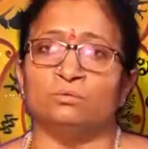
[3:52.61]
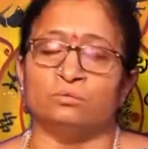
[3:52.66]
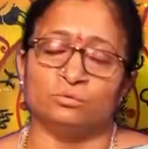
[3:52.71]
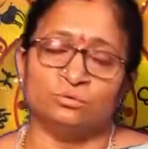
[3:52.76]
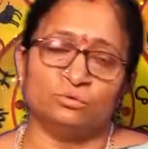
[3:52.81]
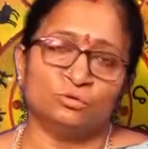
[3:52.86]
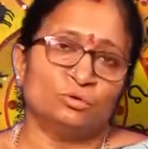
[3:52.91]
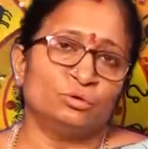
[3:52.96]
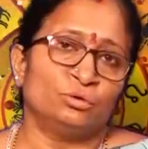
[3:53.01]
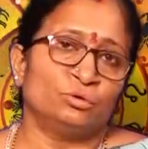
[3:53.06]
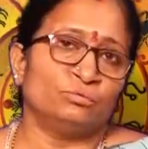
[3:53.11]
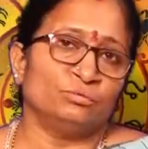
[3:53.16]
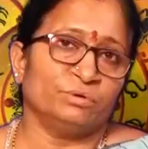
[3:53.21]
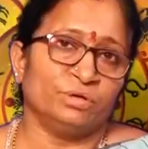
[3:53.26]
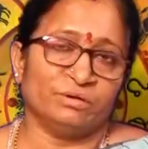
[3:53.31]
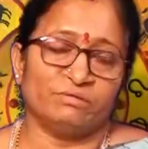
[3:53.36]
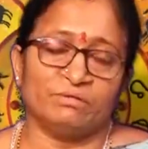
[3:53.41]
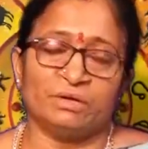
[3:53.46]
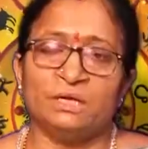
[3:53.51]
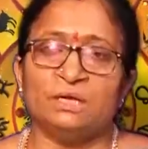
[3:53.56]
ఉద్యోగం
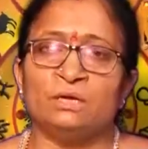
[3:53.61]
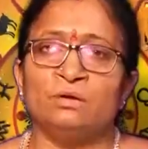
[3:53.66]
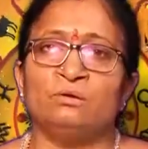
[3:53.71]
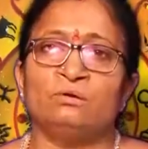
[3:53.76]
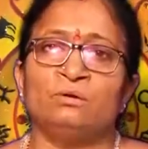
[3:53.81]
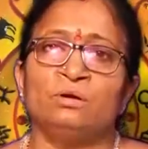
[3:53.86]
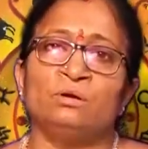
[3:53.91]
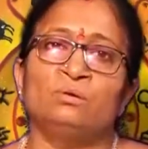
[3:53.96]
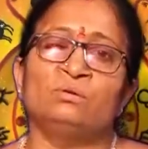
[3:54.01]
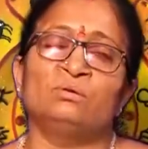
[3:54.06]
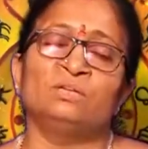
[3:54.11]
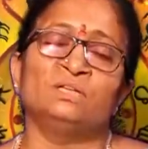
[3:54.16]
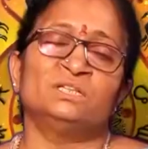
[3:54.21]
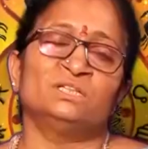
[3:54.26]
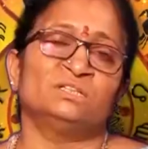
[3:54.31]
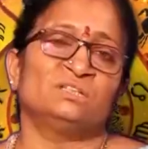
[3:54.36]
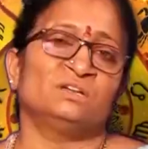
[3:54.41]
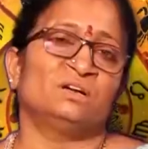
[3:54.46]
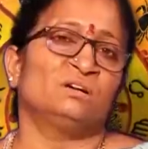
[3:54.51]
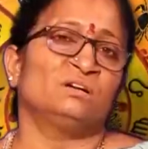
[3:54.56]
ఇవన్నీ కూడా కొన్ని
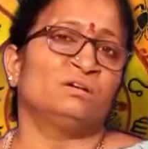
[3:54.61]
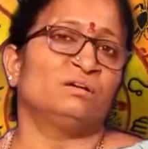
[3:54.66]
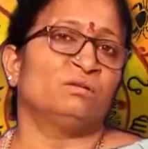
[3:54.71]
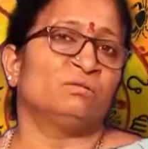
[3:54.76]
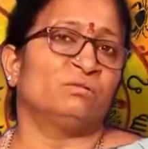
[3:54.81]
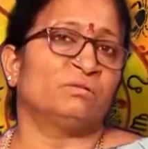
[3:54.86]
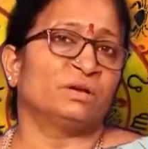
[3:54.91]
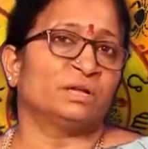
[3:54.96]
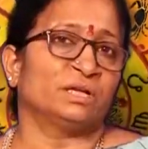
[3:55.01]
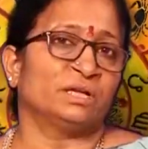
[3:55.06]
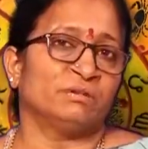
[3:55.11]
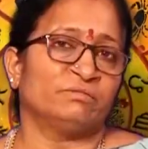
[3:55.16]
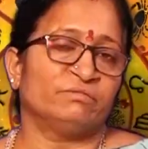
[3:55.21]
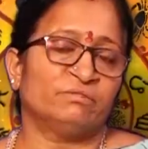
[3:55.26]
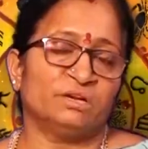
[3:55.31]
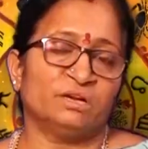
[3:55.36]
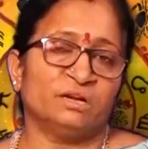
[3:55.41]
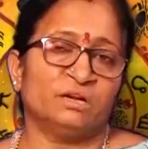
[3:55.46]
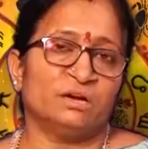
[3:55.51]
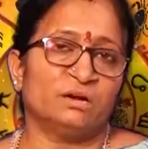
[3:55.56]
చిరాకుగా ఉంటాయి
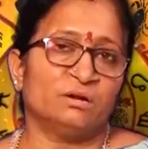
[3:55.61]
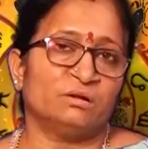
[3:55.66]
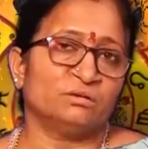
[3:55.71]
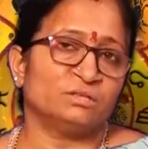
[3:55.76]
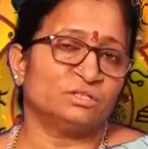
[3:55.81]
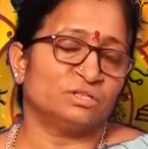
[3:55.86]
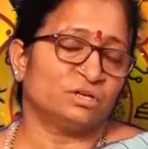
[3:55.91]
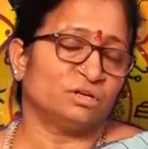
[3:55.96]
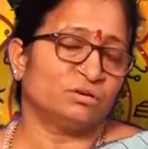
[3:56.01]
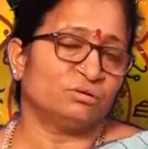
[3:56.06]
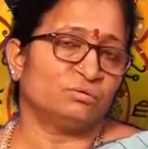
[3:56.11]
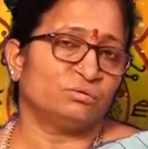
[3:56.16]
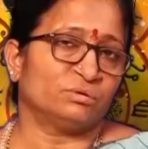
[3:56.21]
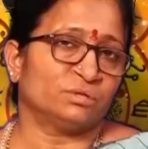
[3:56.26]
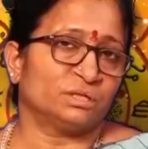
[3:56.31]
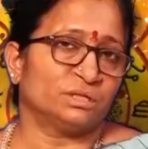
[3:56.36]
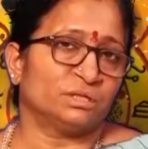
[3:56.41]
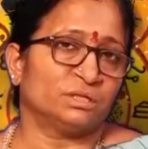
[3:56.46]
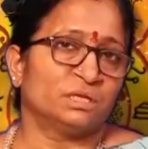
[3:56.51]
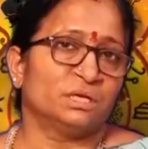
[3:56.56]
ఫీల్డ్లలో చిరాకు
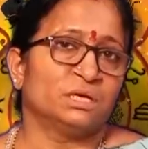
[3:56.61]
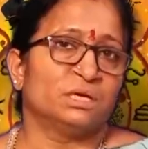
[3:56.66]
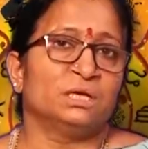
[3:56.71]
ఉంటుంది